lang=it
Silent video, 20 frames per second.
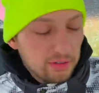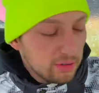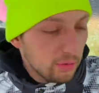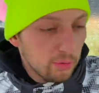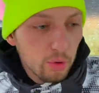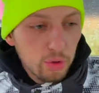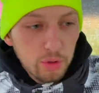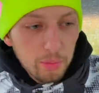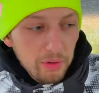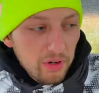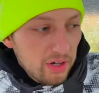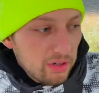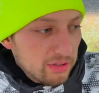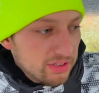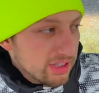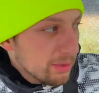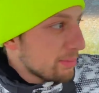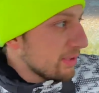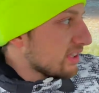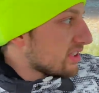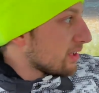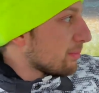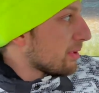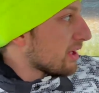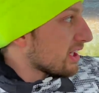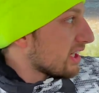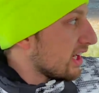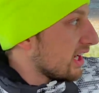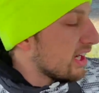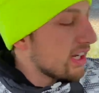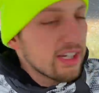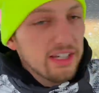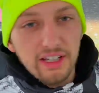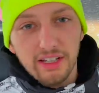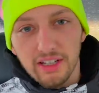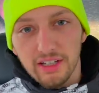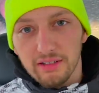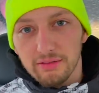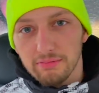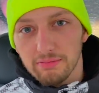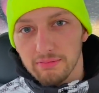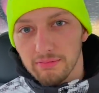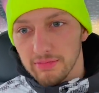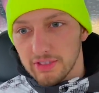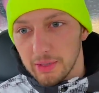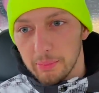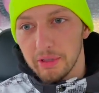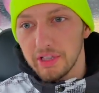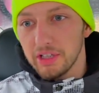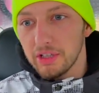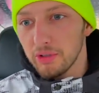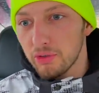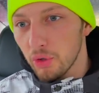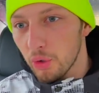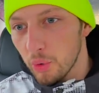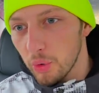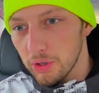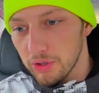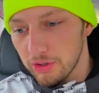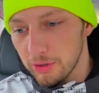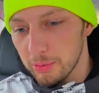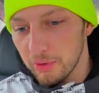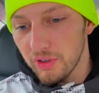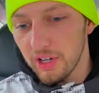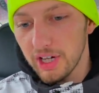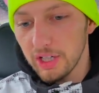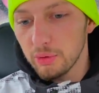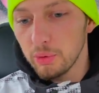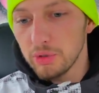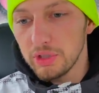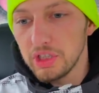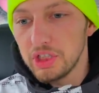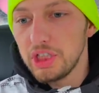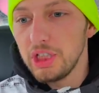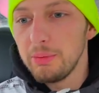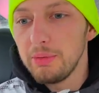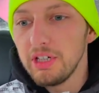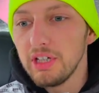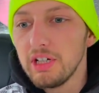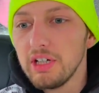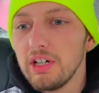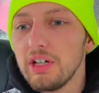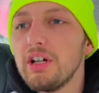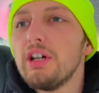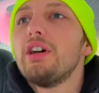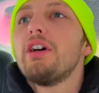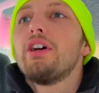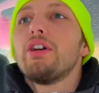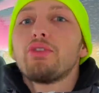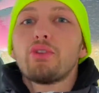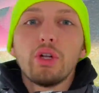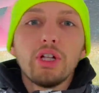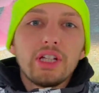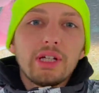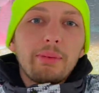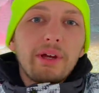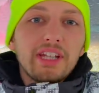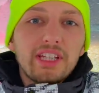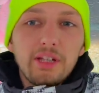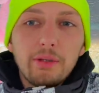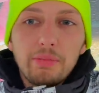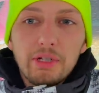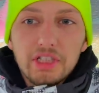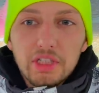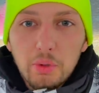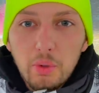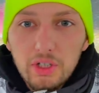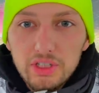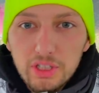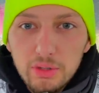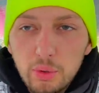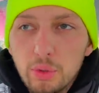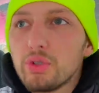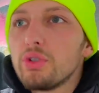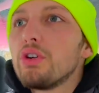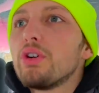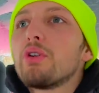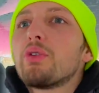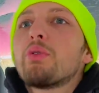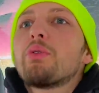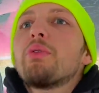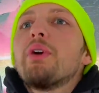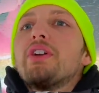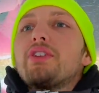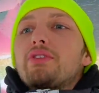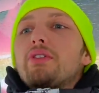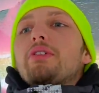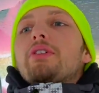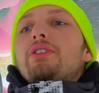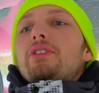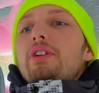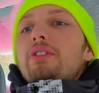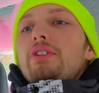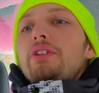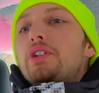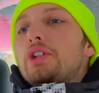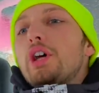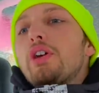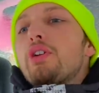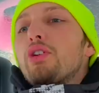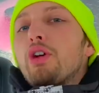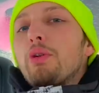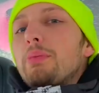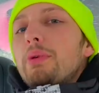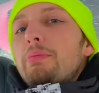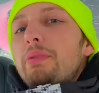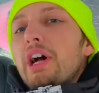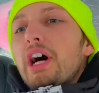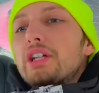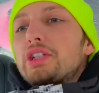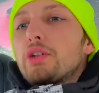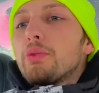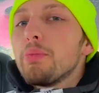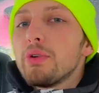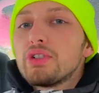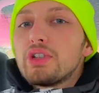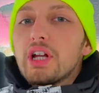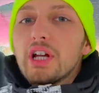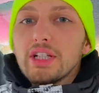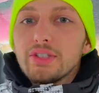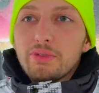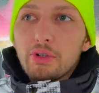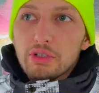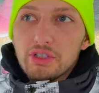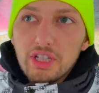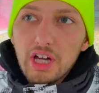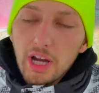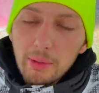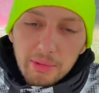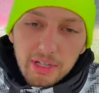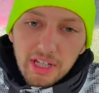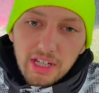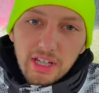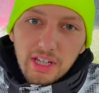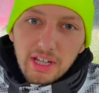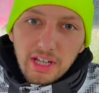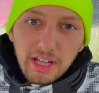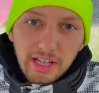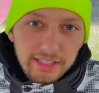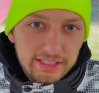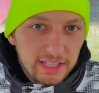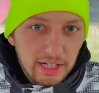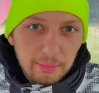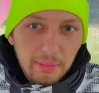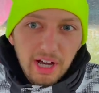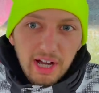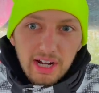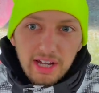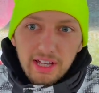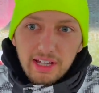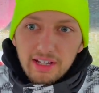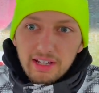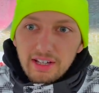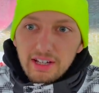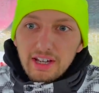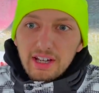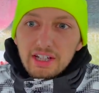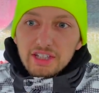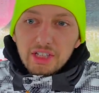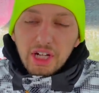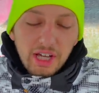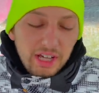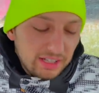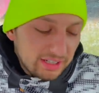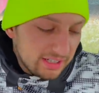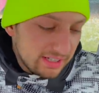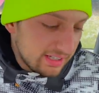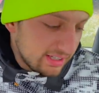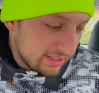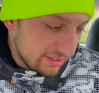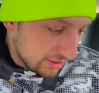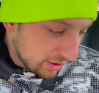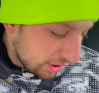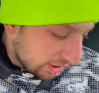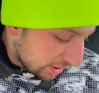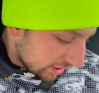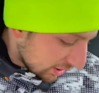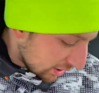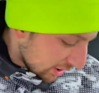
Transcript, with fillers: ho voluto provare questa pizza perché mh, mm, sapete che sono curioso di provare tutti i cibi. Solitamente mi piace quasi tutto. Questo, devo essere sincero, non mi piace, non posso neanche sforzarmi e Ma star non male. fuori, cioè, no, eh, no, no. no.